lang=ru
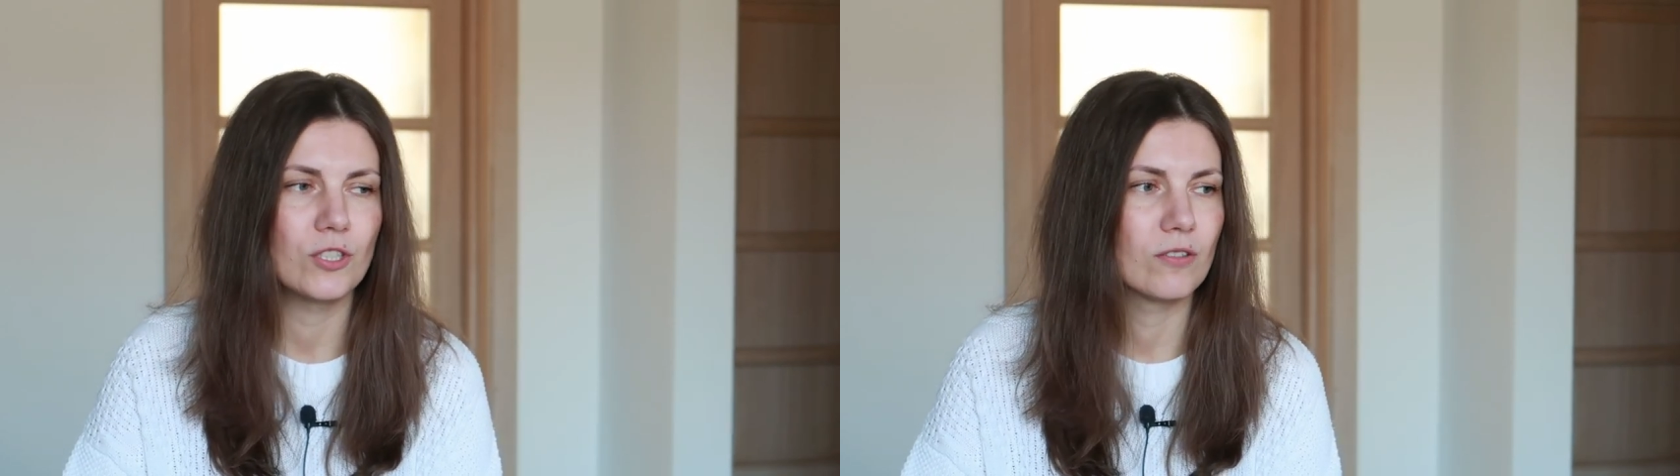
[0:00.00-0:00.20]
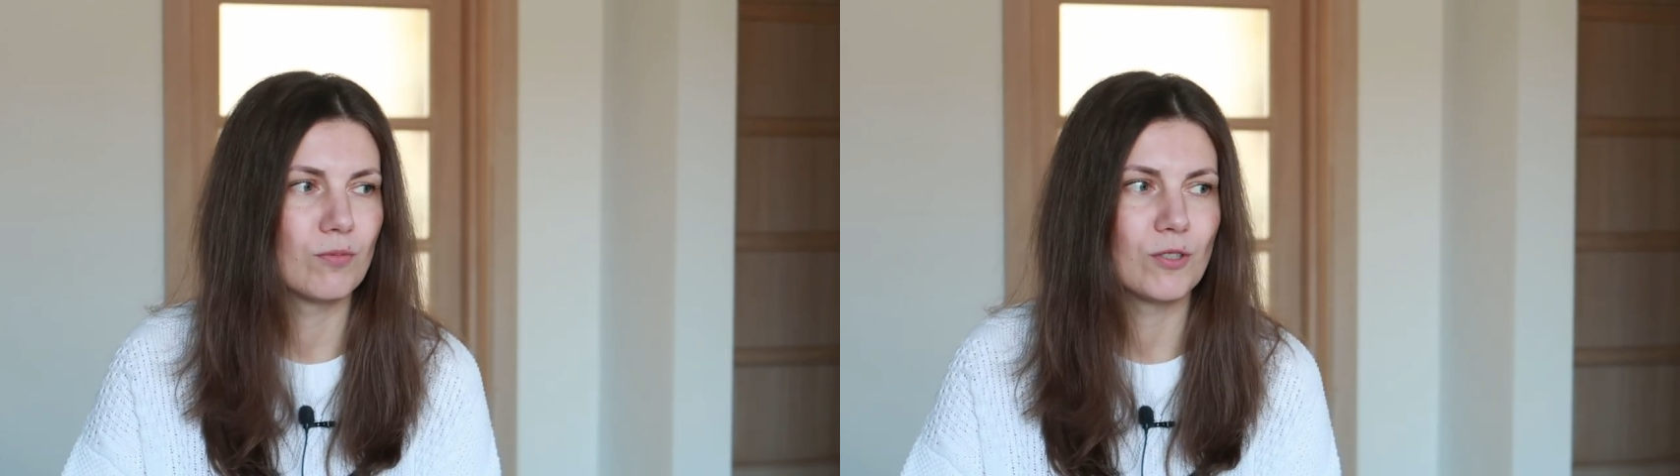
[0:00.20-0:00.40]
в
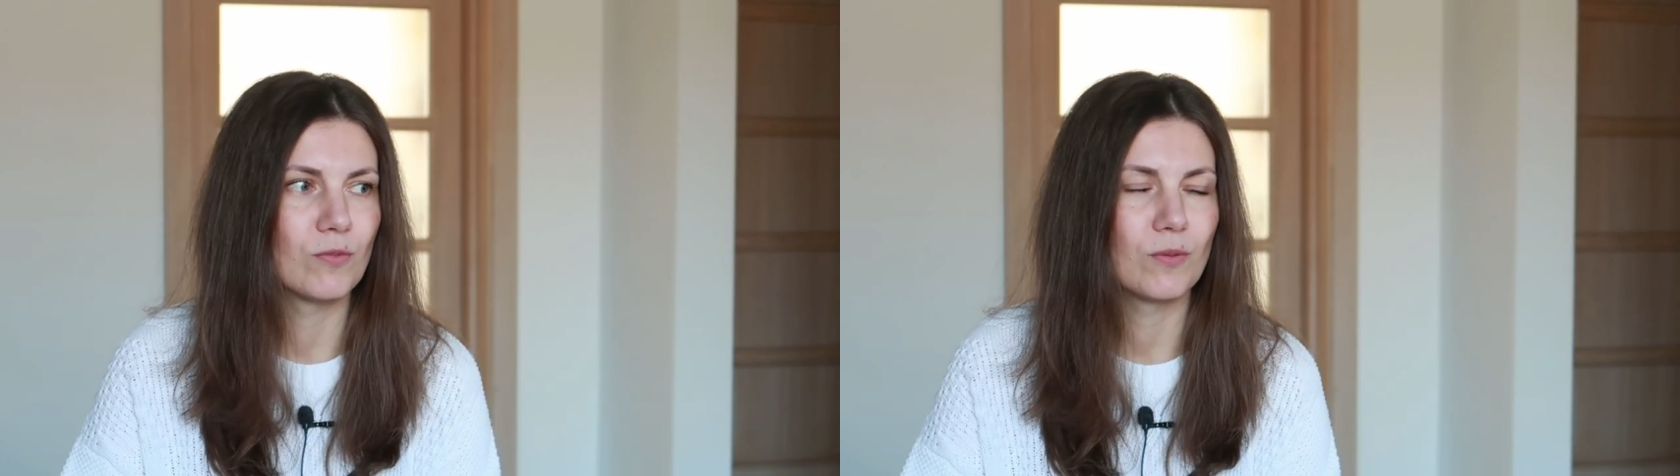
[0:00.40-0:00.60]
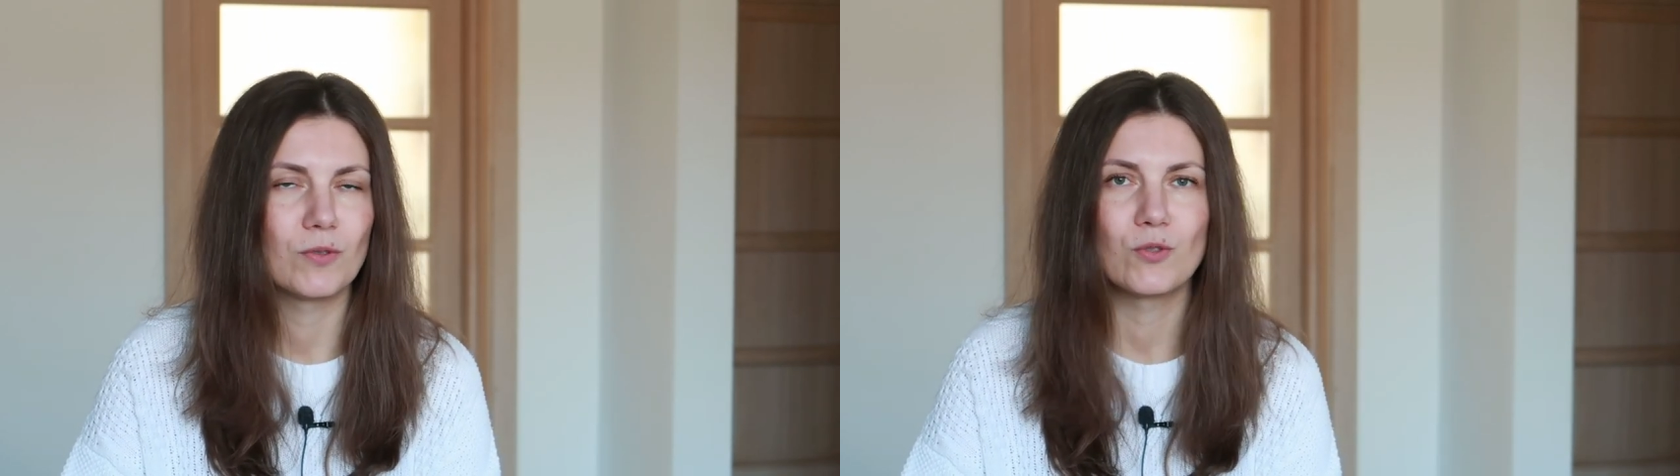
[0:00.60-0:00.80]
общем, меня
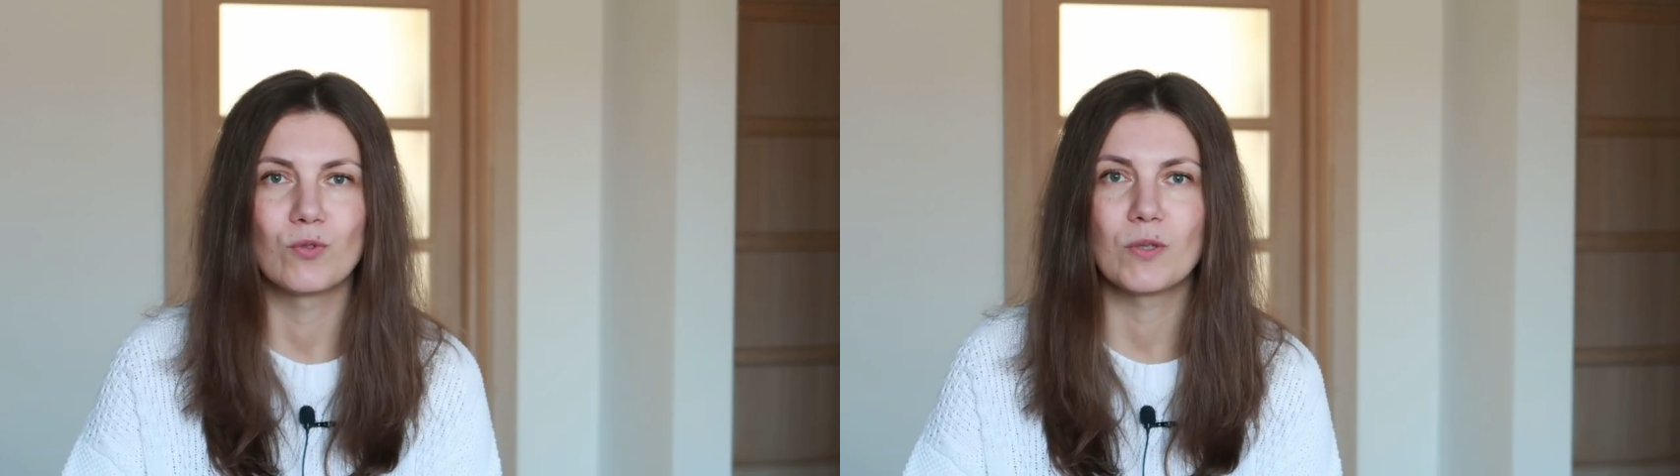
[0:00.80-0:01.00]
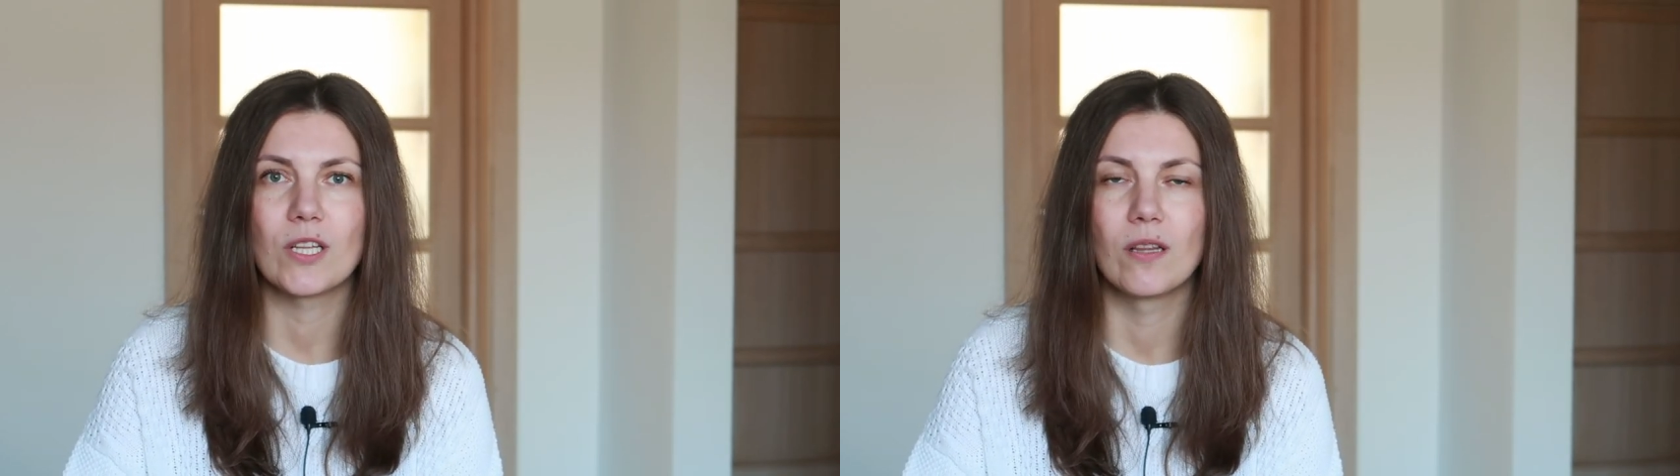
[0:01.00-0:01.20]
почему-то
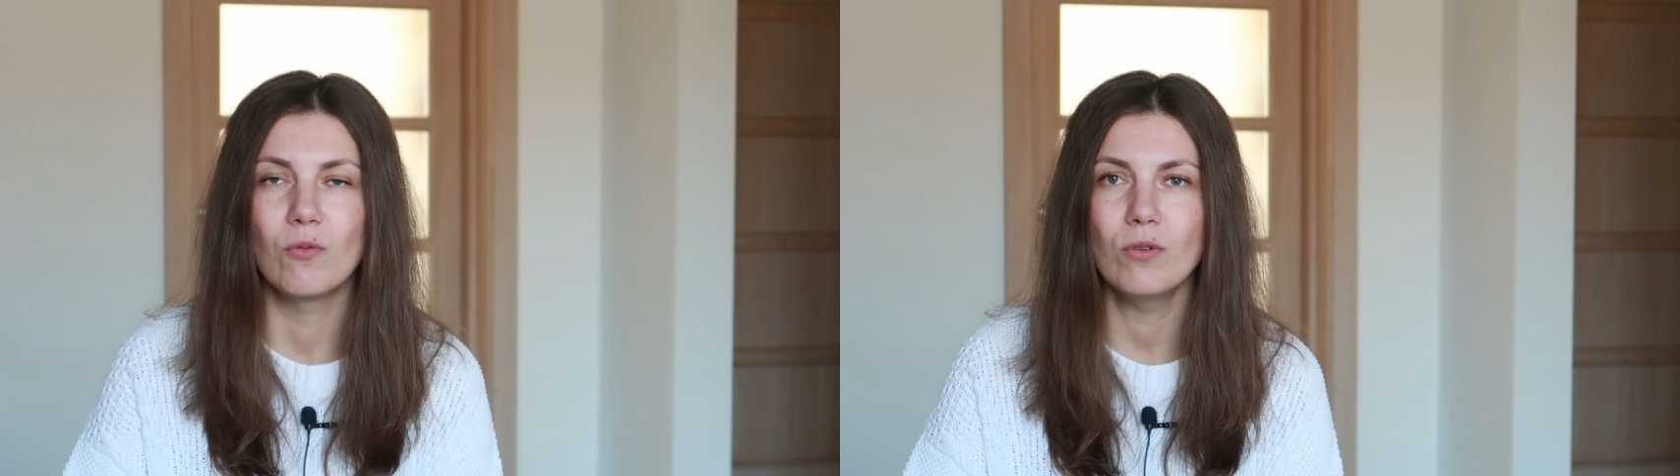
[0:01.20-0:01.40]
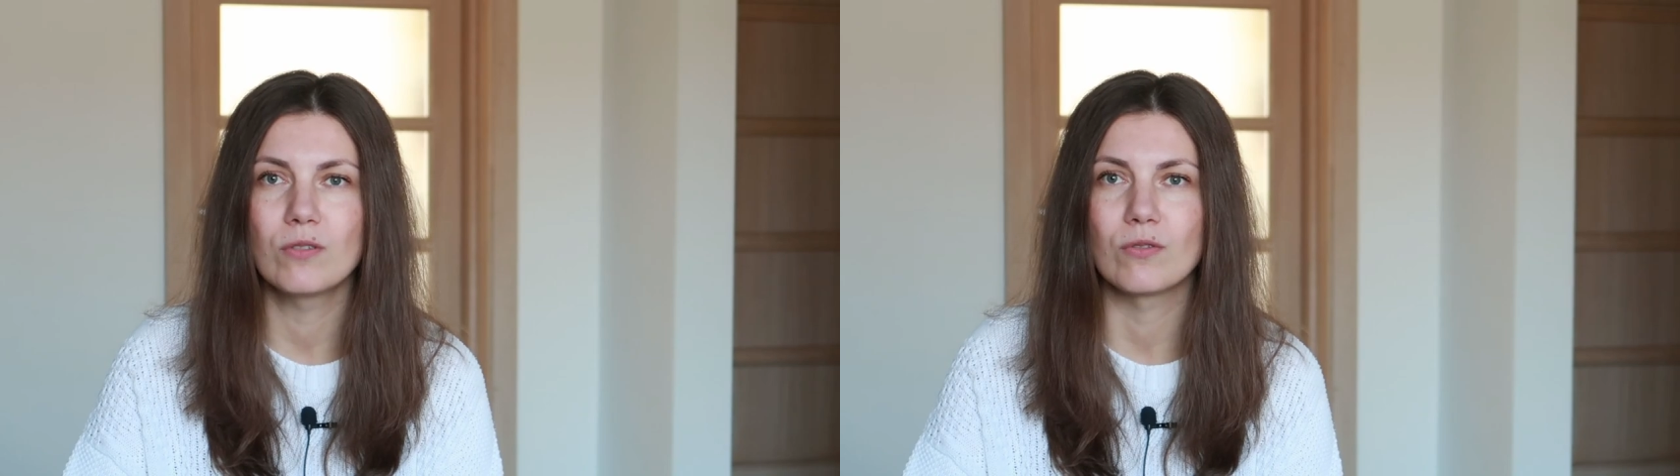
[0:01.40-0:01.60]
пошла на
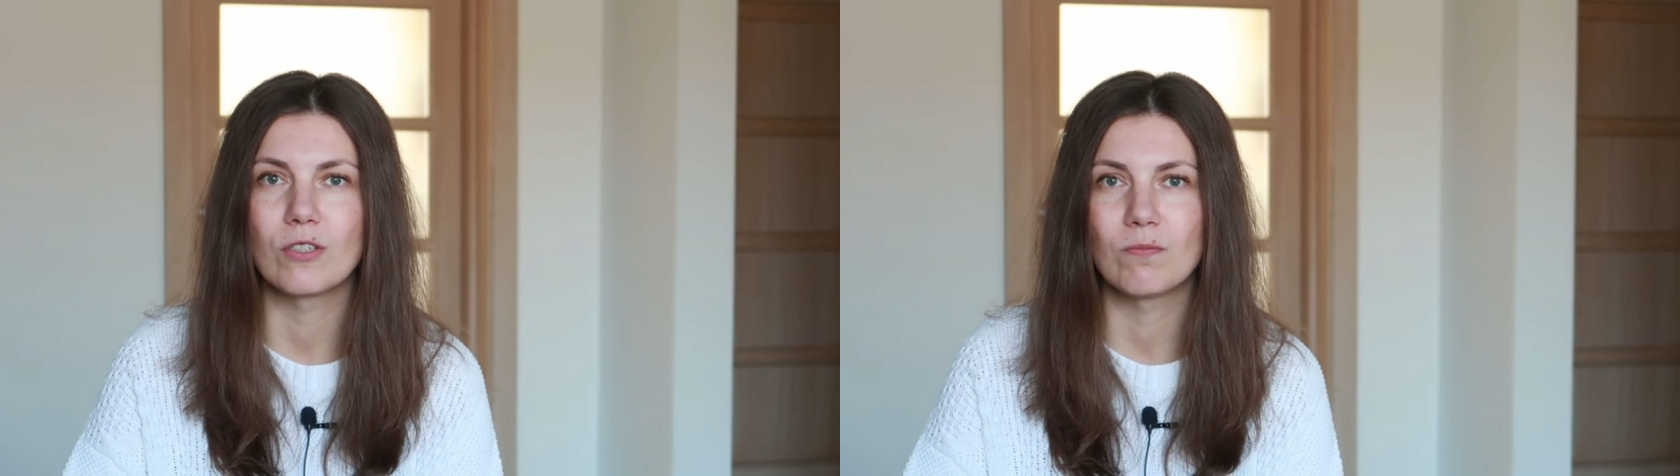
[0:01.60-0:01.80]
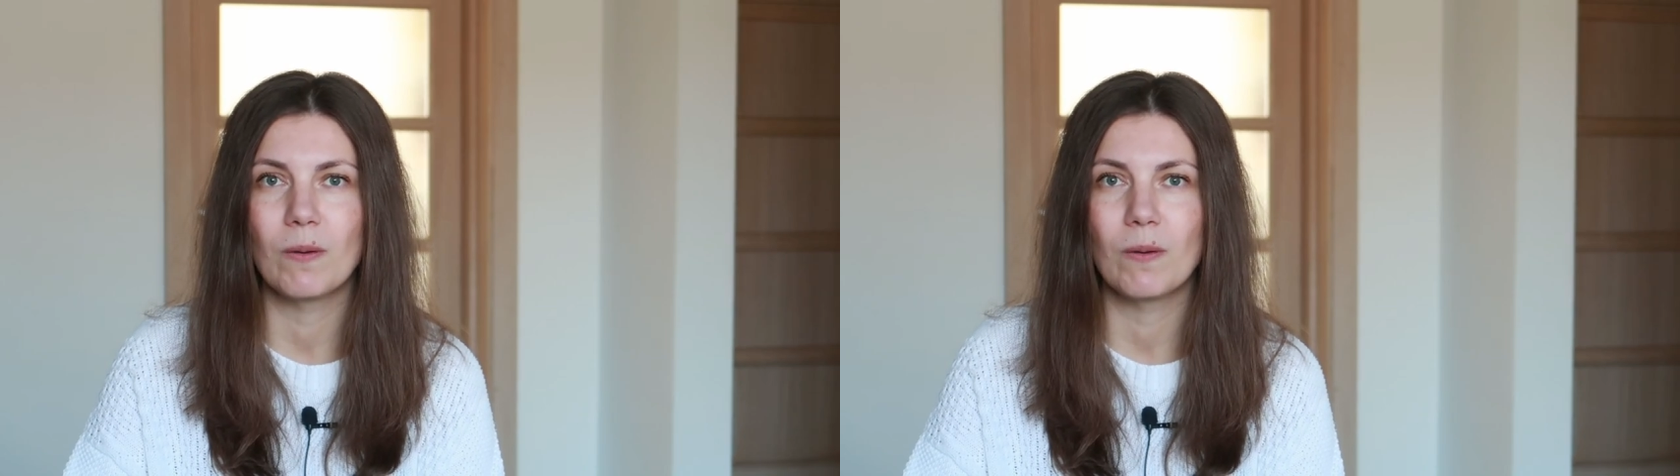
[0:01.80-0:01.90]
улицу и говорит, мама,